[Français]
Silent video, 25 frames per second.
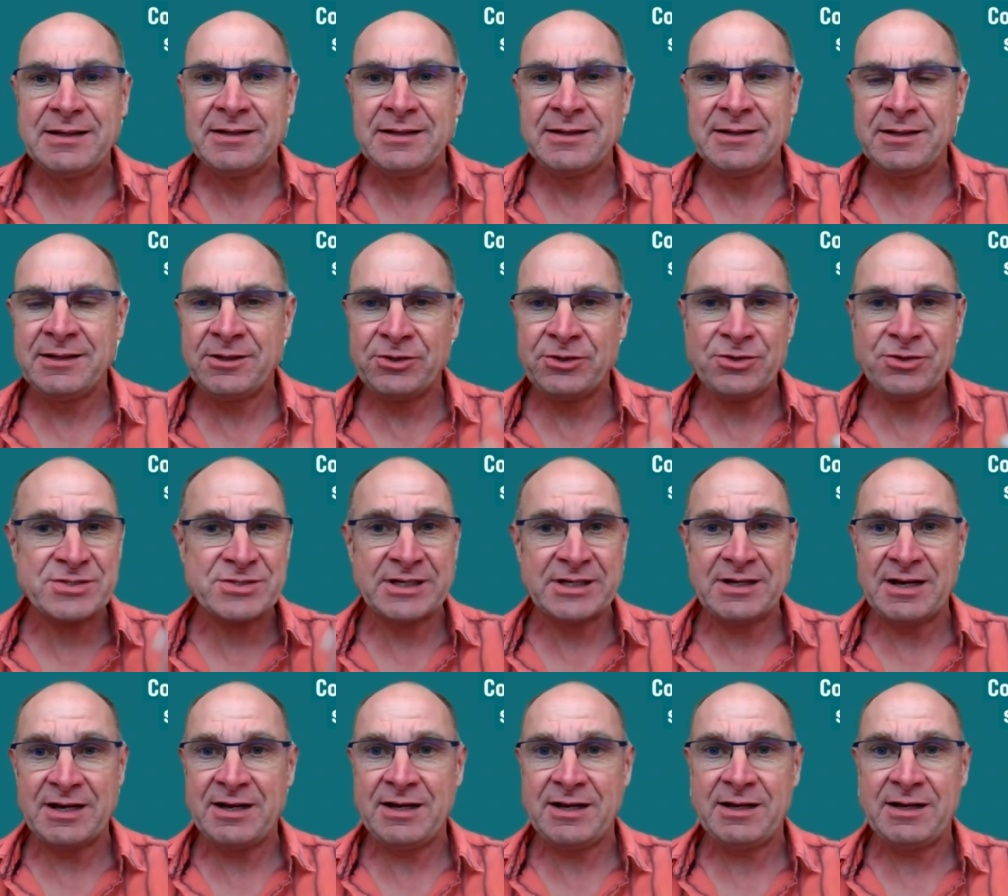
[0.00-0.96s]
Et dans ces
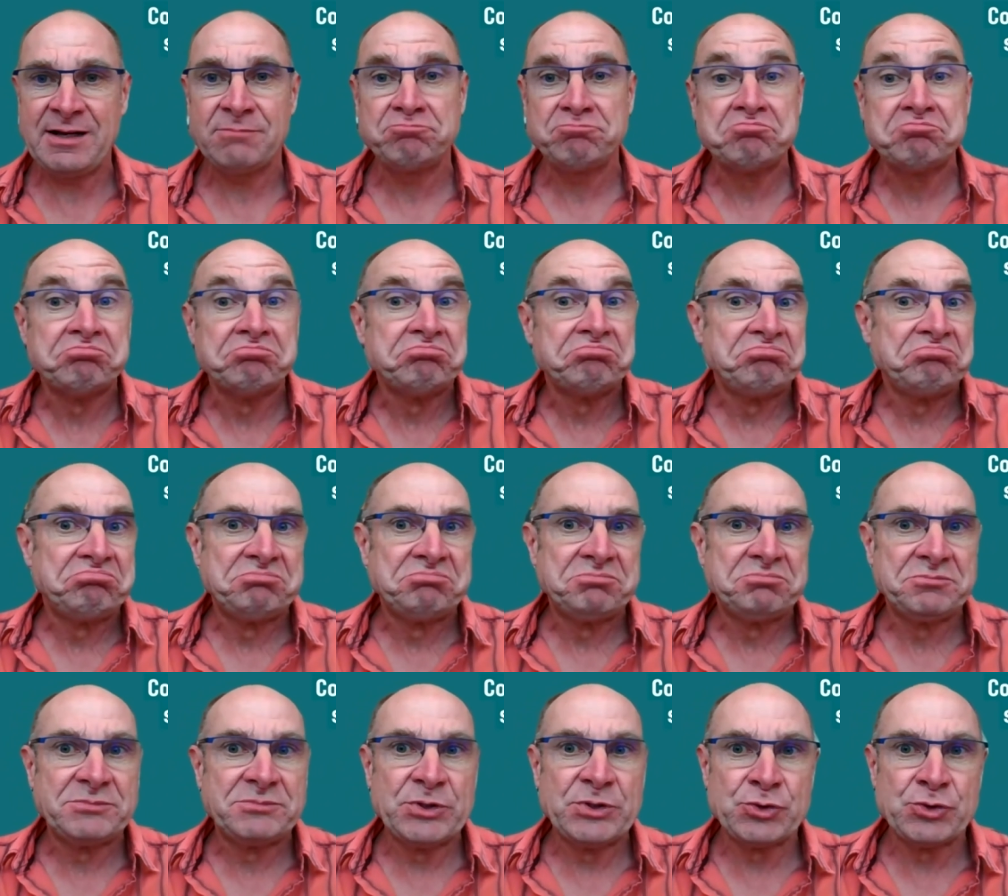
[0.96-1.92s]
cas-là,
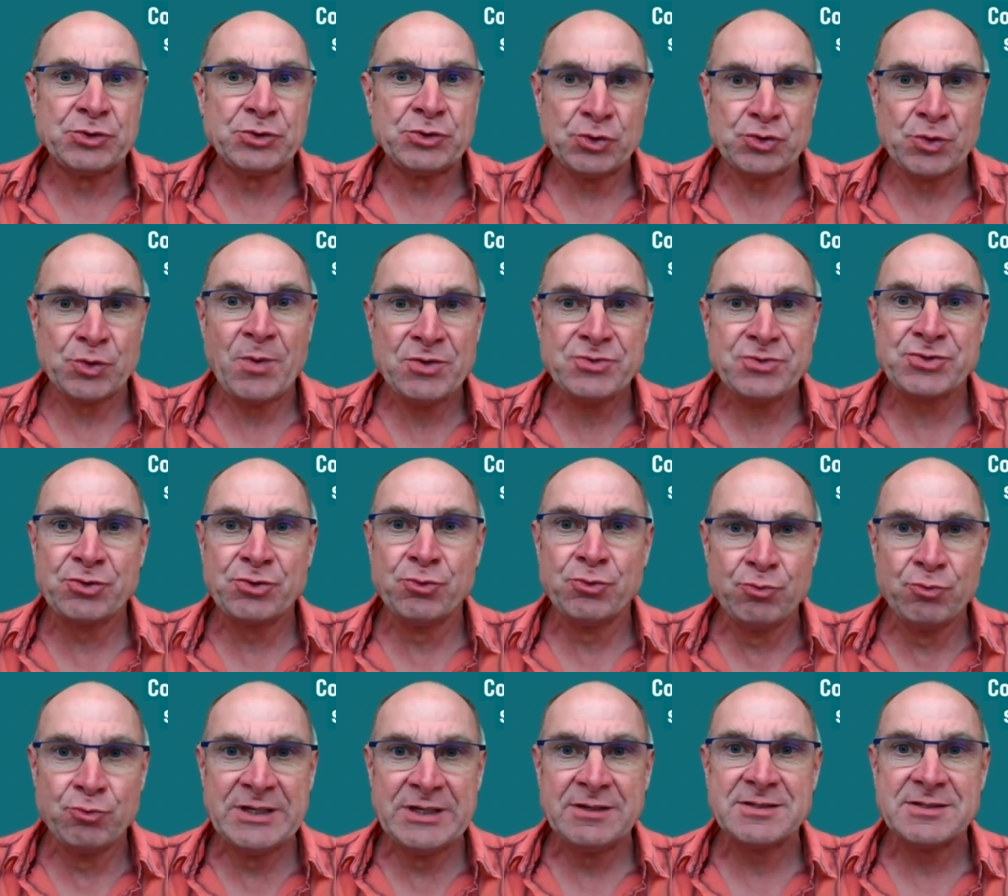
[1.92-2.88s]
je, pense que
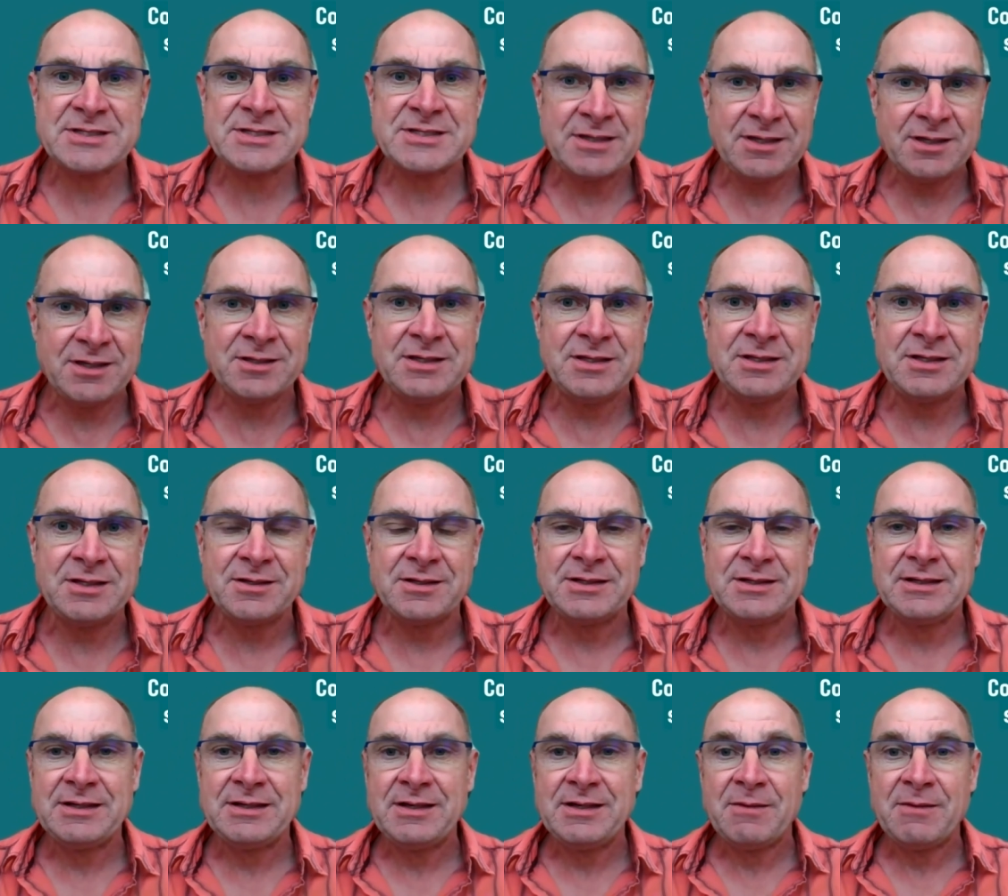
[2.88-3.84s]
oui, c'est aidé.
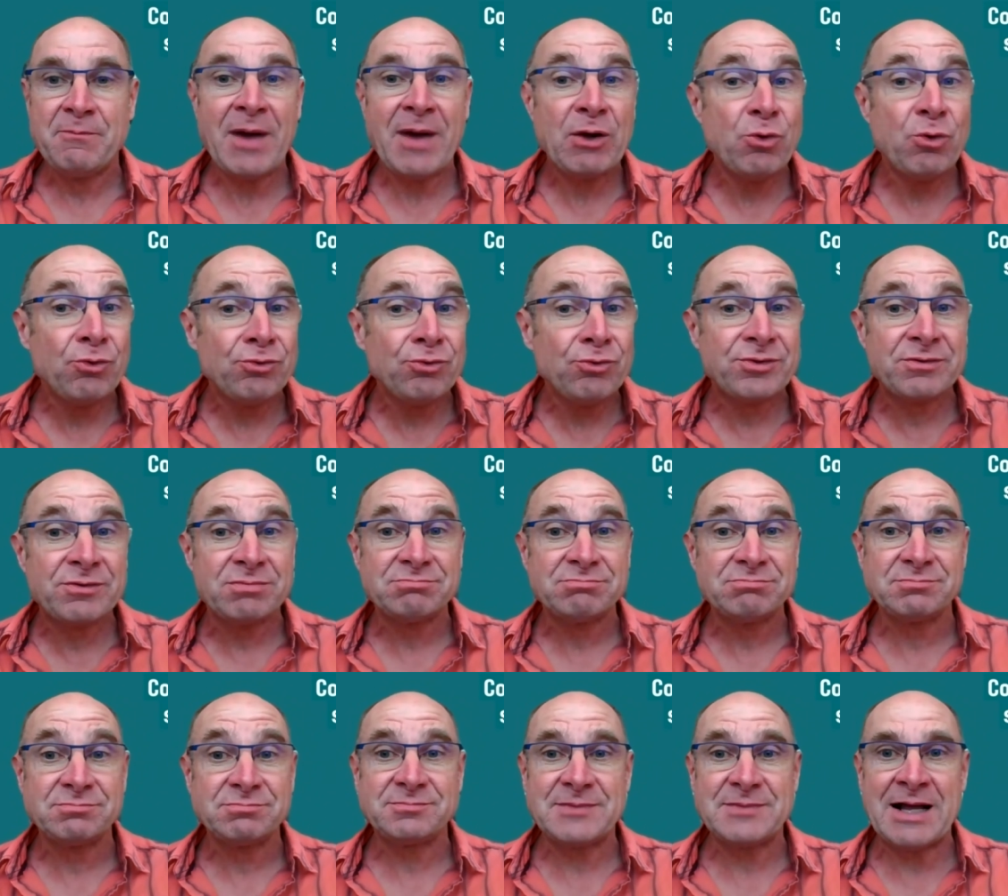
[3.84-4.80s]
Par contre,
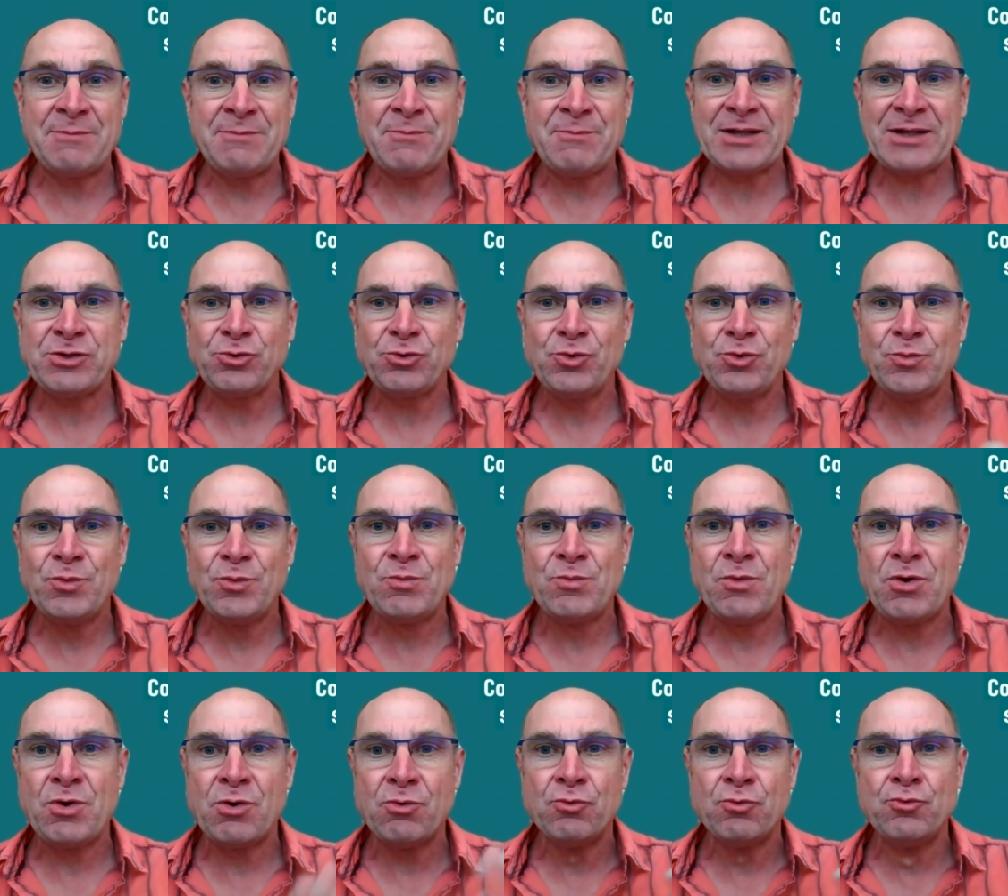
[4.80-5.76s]
à partir du
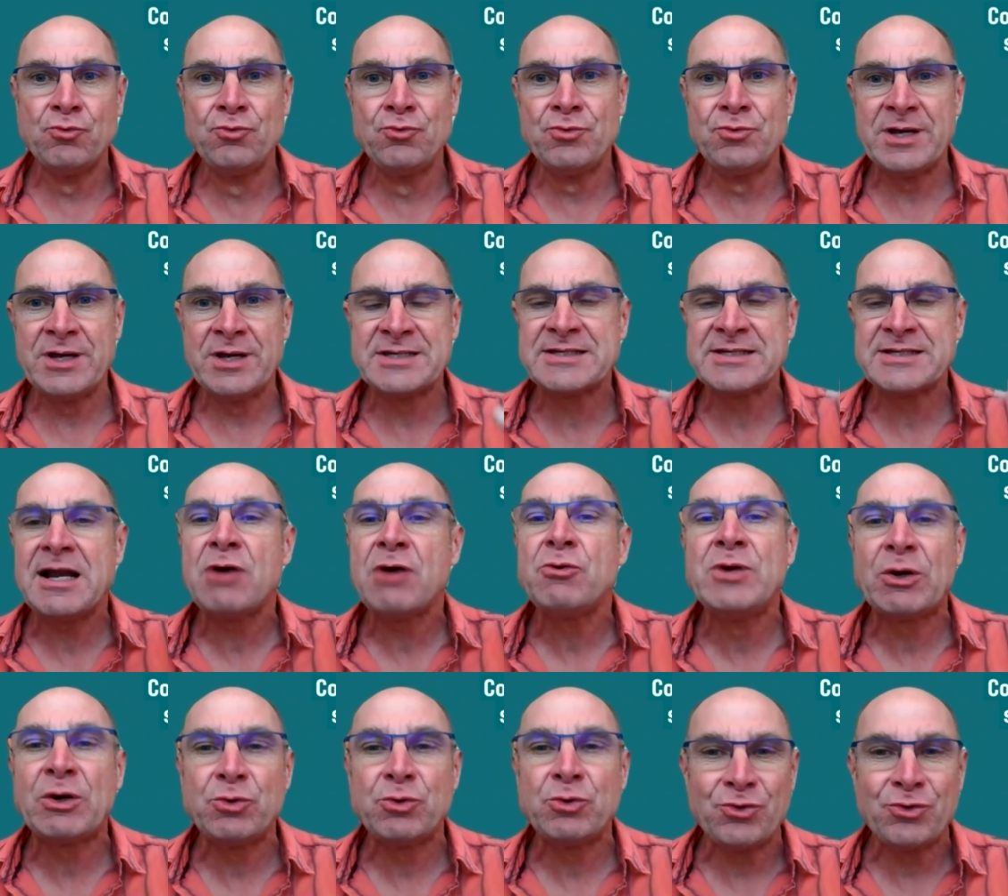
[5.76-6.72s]
moment où, et c'est là où
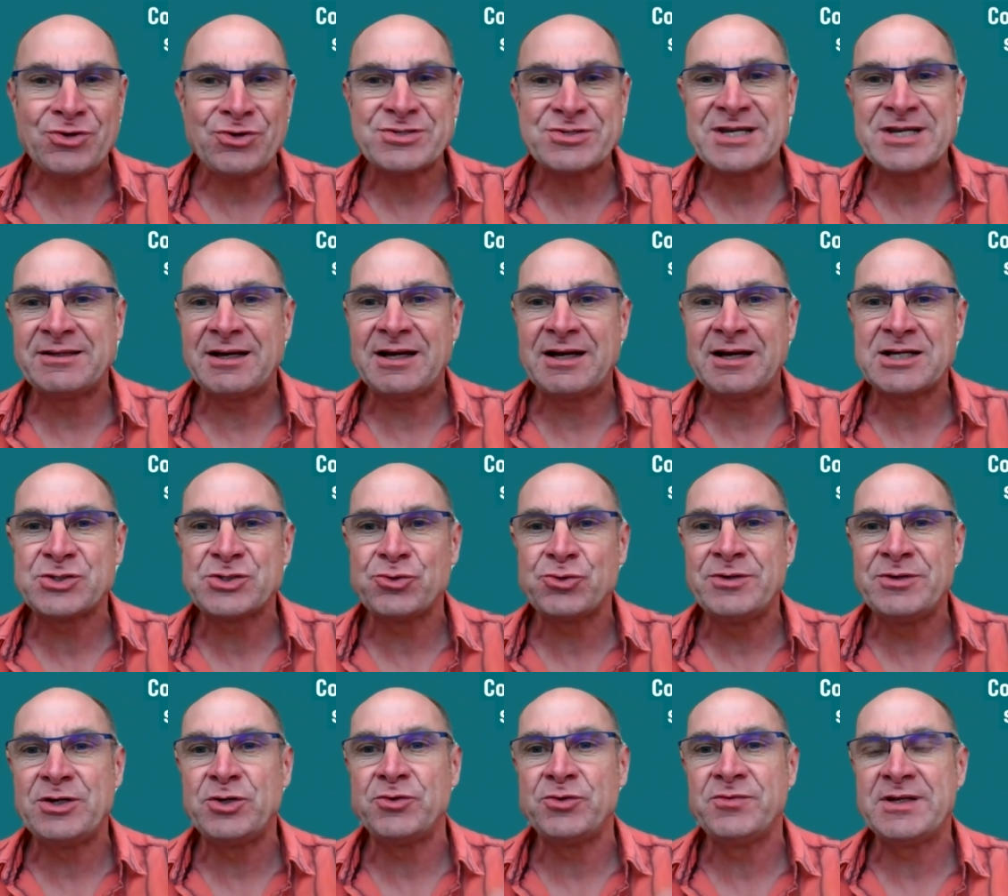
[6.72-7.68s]
les redondances
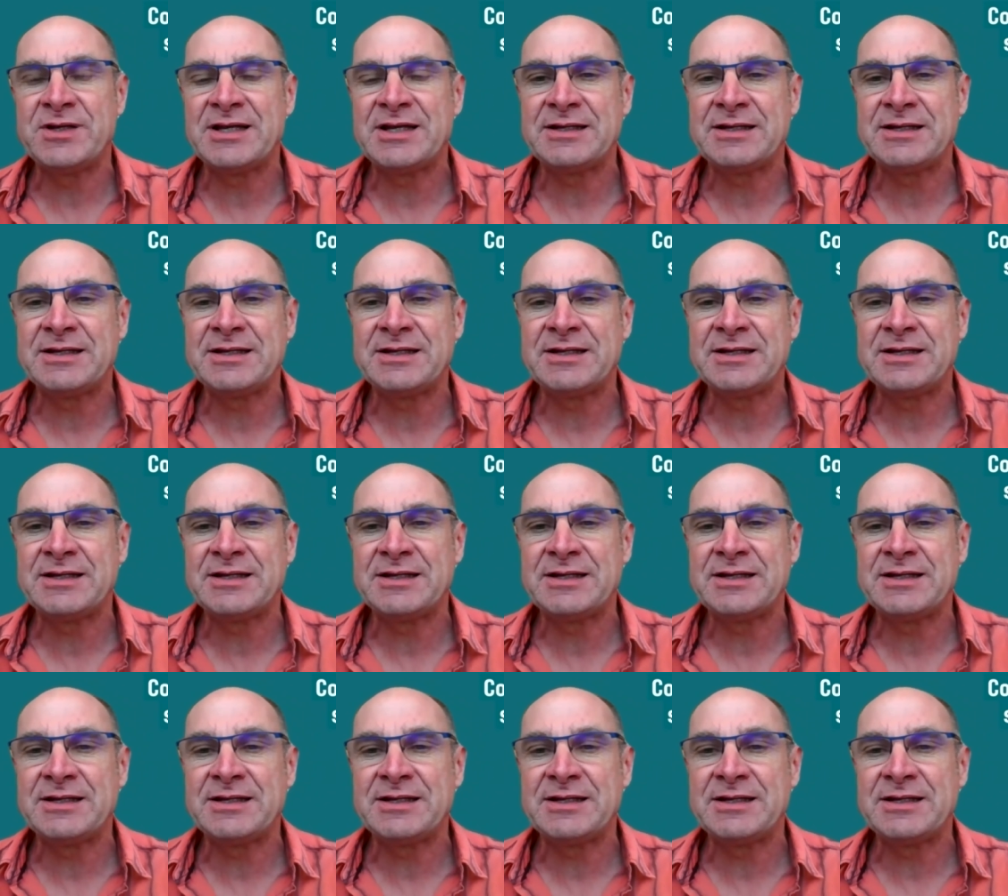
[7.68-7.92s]
interactionnelles deviennent